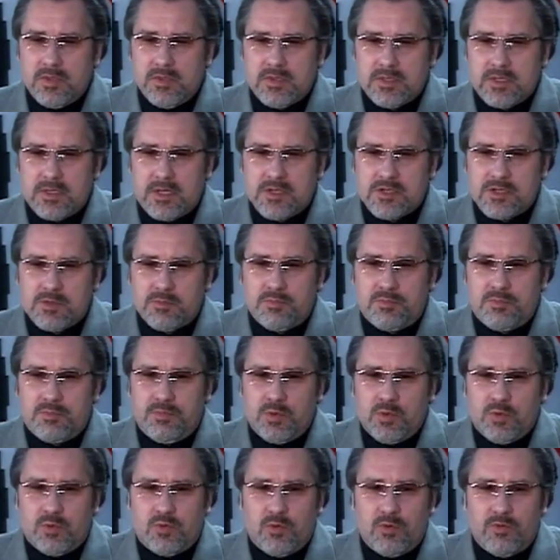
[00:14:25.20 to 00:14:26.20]
скажем,
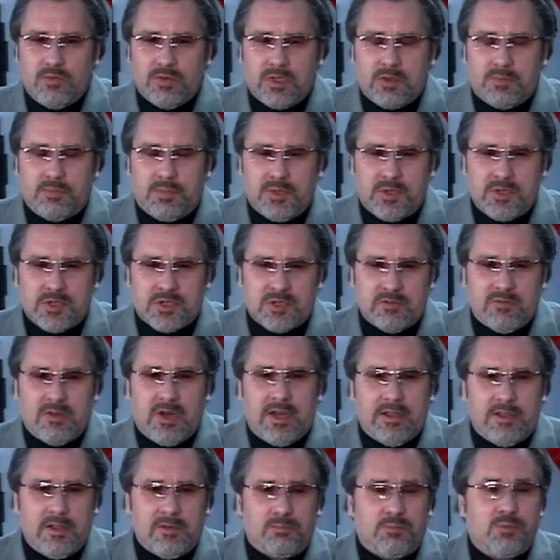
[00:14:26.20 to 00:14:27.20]
духовных
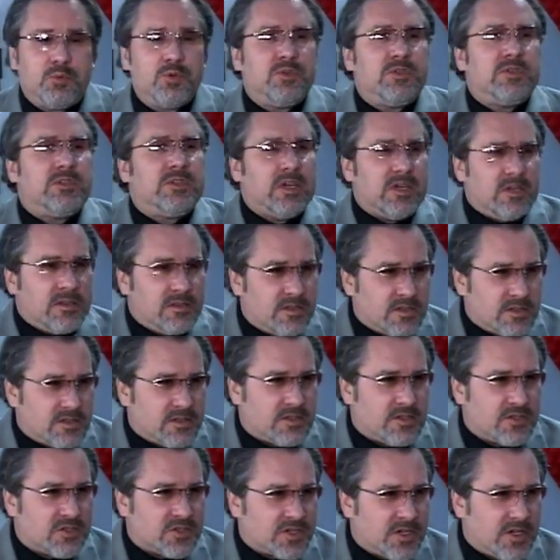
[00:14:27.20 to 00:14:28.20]
переживаний, путей
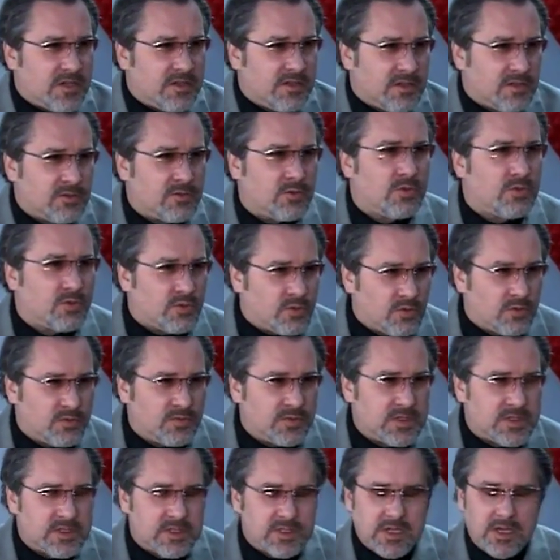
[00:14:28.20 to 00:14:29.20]
достижения
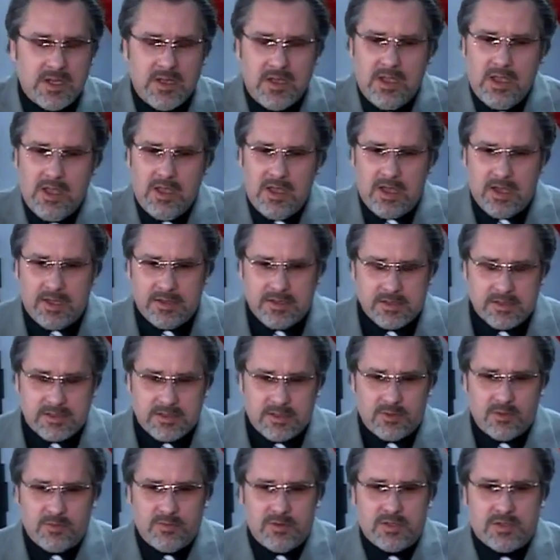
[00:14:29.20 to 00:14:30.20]
духовности, они
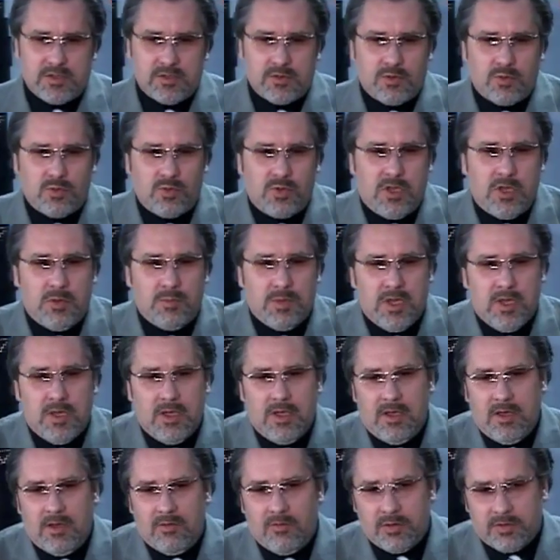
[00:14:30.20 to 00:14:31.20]
становятся другими.
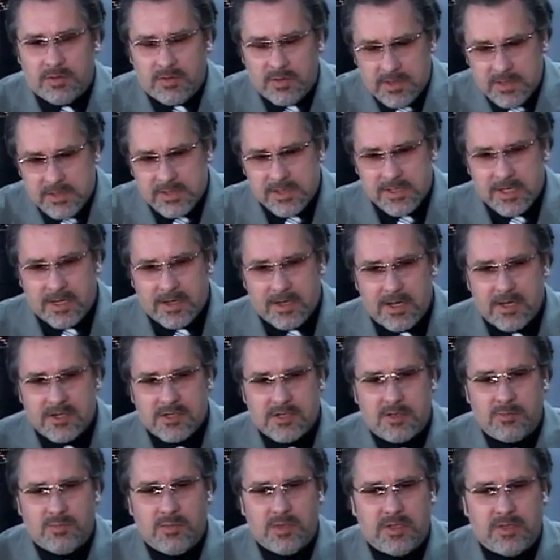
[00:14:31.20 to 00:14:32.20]
Вот если о
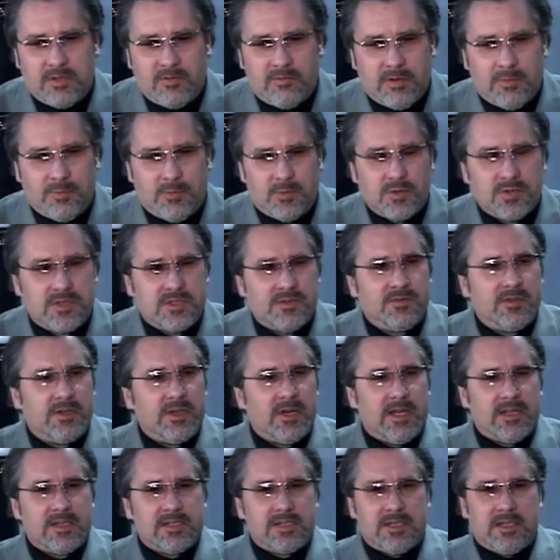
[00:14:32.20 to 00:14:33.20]
каждом этом вопросе
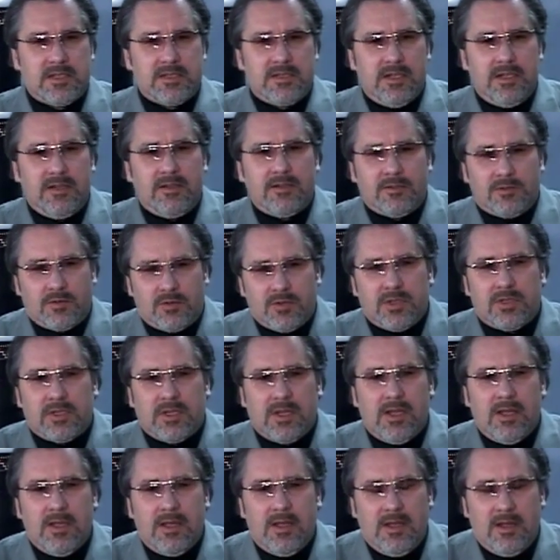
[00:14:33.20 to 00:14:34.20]
вкратце отдельно, то
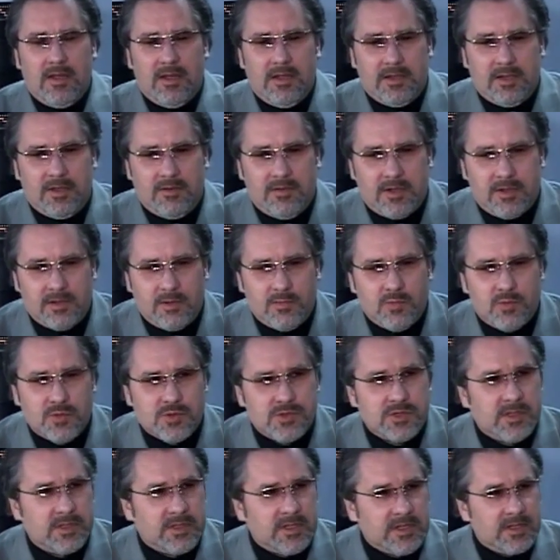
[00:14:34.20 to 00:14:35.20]
это, наверное,
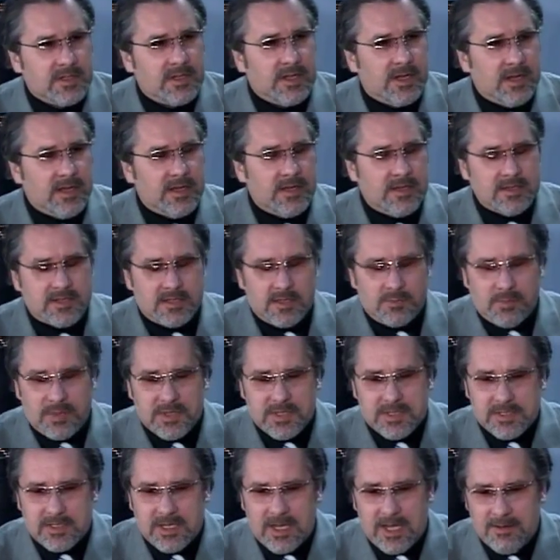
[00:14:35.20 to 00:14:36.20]
можно тогда и
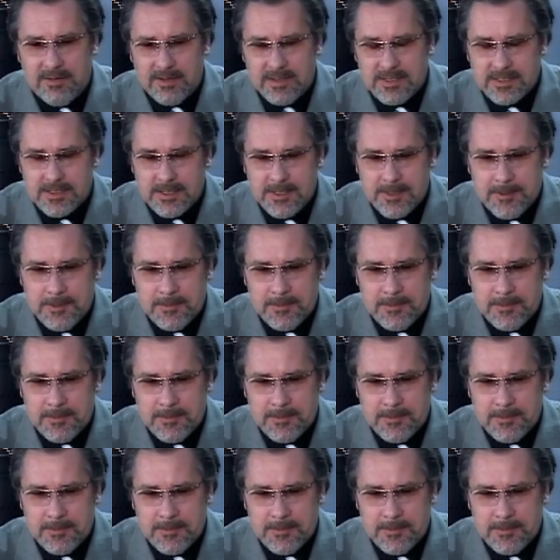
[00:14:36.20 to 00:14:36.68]
сопоставить.